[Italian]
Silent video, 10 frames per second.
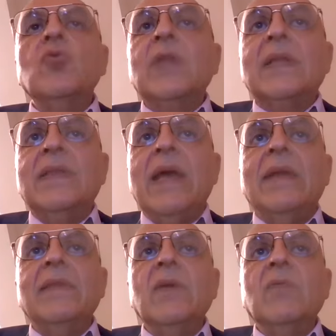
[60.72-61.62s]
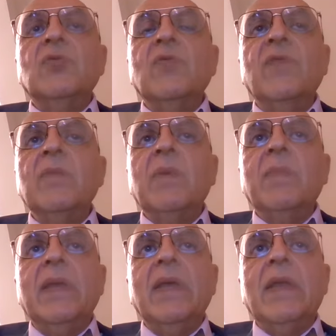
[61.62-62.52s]
sono trattate in questo film in
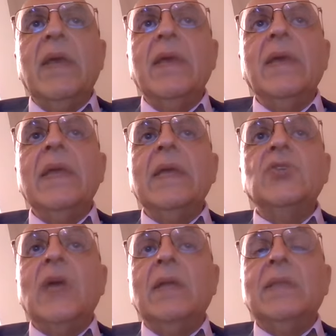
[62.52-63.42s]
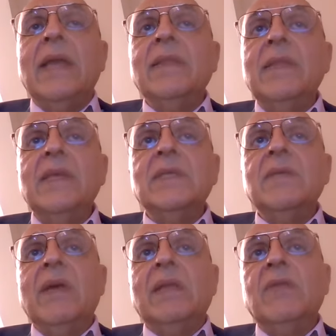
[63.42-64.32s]
maniera egregia
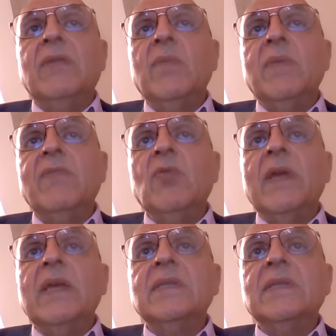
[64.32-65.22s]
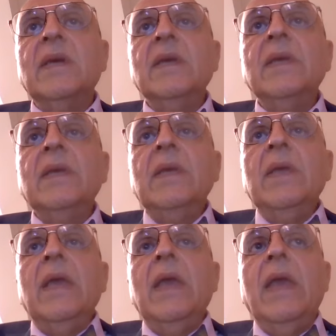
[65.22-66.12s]
tantissime altre forme di violenza
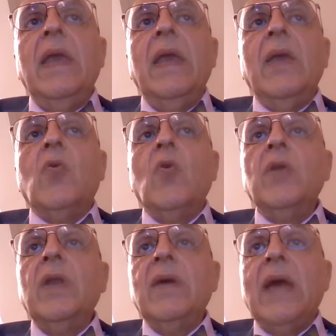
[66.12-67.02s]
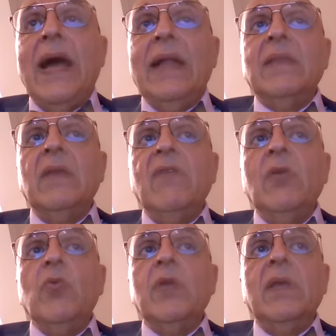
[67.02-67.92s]
eh, con altri
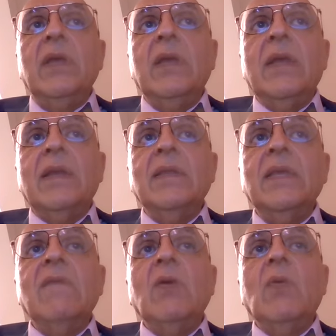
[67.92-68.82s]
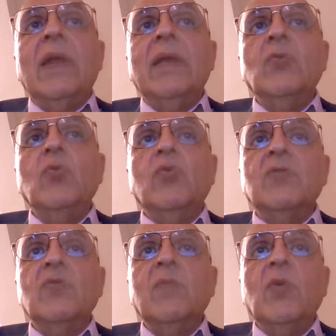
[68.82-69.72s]
filoni narrativi, quella indotta a
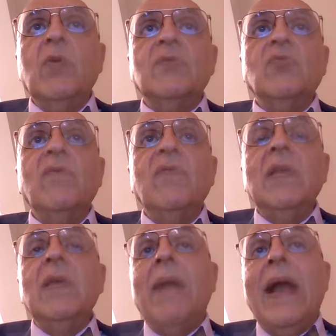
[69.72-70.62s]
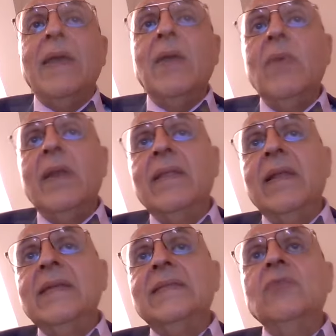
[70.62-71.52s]
minori e sui figli, ma anche quella
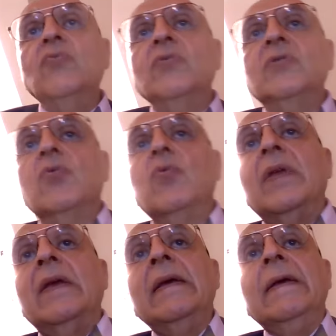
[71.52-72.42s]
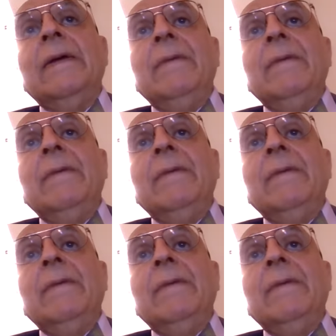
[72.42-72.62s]
delle istituzioni